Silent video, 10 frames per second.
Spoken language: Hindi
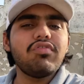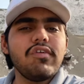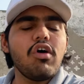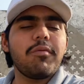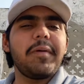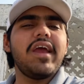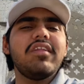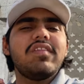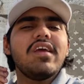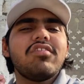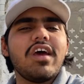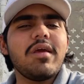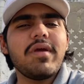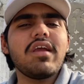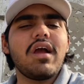उस व्लॉग पे इतने
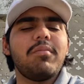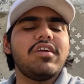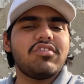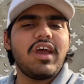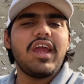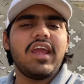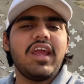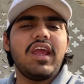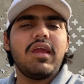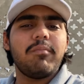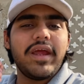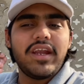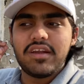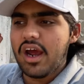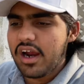सारे भाई कमेंट्स आए हैं
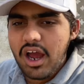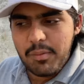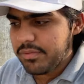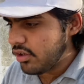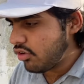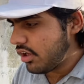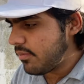भाई डाका आपने तो नहीं